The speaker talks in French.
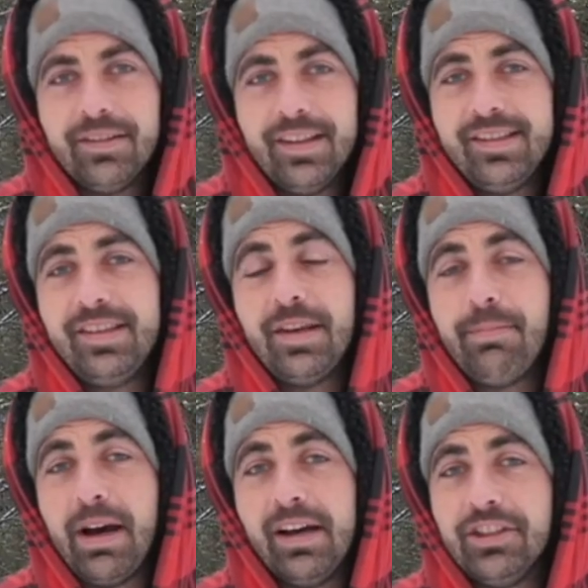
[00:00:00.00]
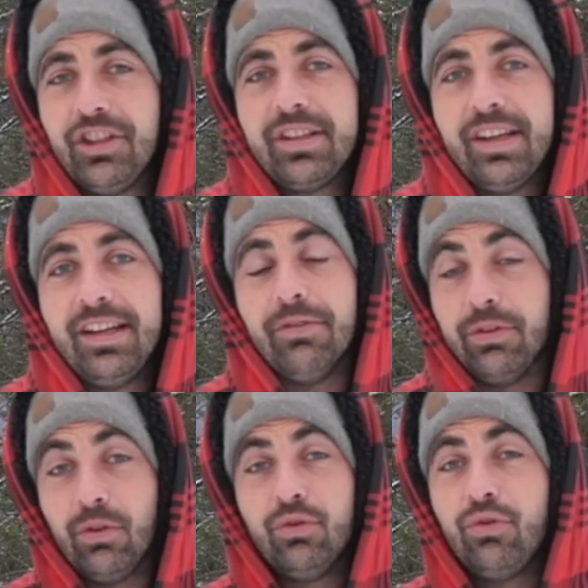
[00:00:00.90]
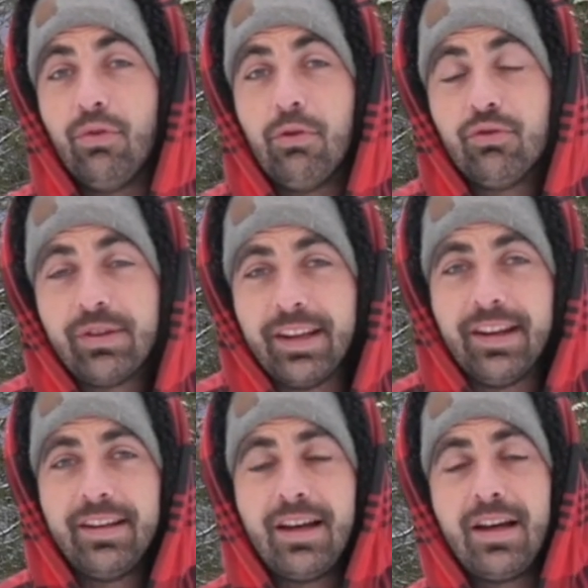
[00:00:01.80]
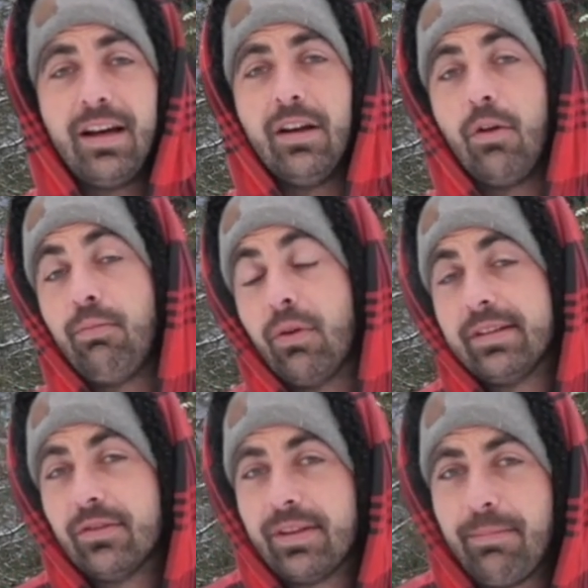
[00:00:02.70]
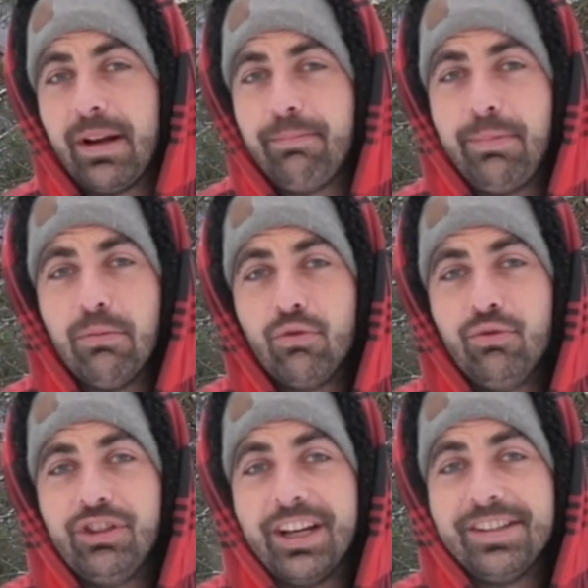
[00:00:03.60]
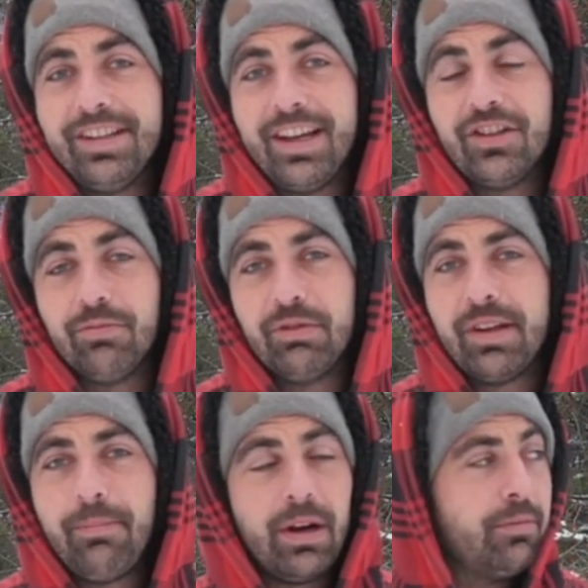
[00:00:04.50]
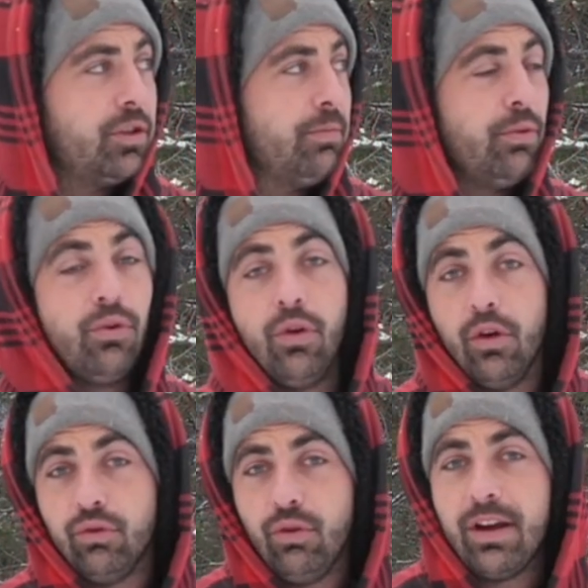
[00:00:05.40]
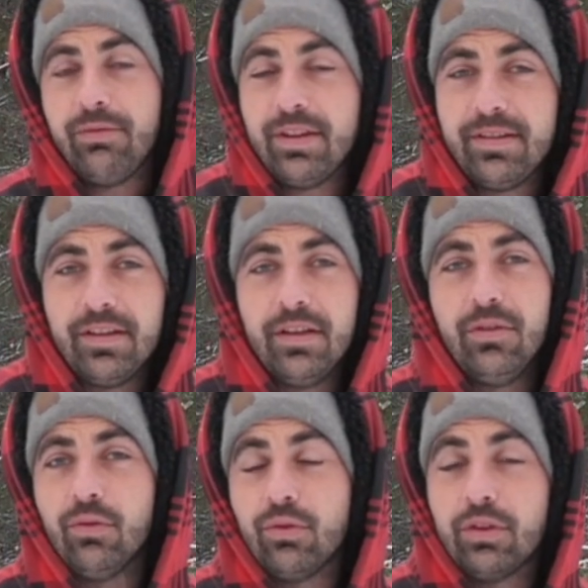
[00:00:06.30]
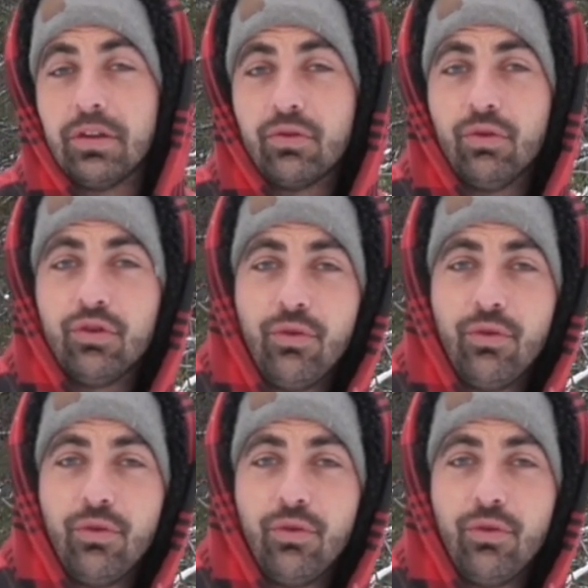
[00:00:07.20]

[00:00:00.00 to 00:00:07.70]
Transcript: N'hésitez pas à checker les vidéos justement du Canada. Alors pour l'instant ça parle pas beaucoup de jardinage, mais ça parle un petit peu de la vie ici, de qu'est-ce que je